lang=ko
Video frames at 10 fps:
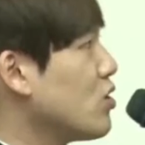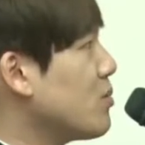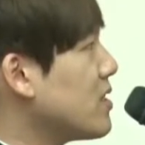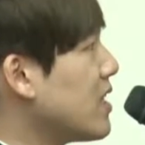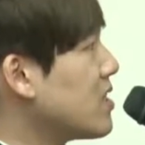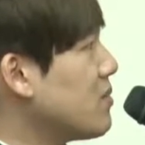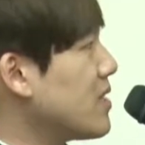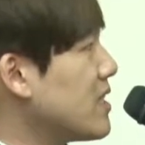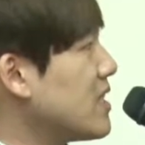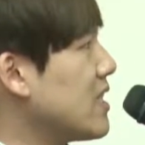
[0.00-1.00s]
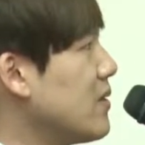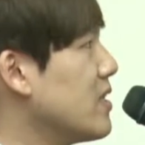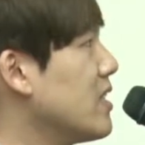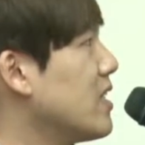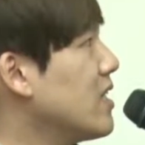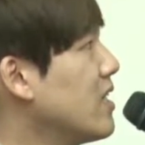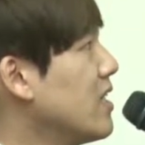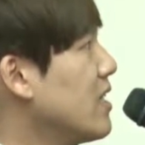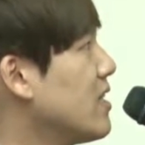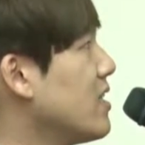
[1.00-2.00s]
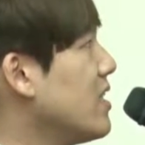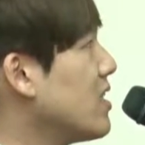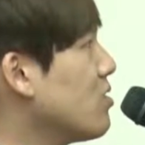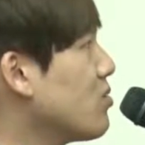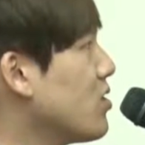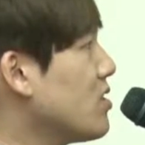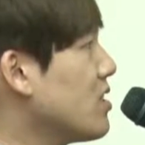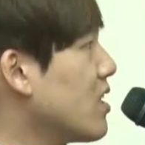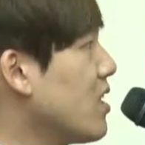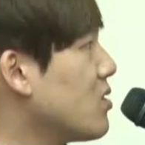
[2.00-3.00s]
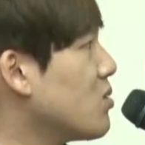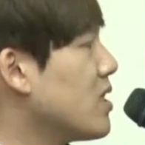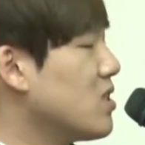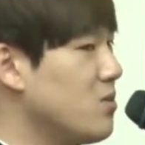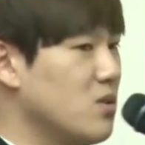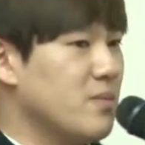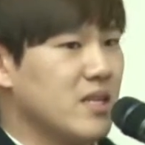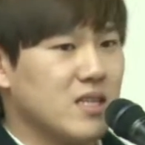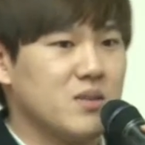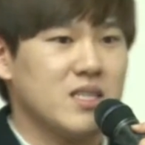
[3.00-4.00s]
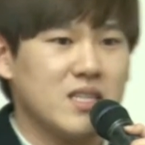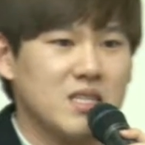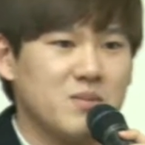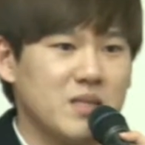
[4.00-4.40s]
수 없이 4.47이 나왔는데 일단 2학년부터는 계속 4.5를 받았다고 생각하시면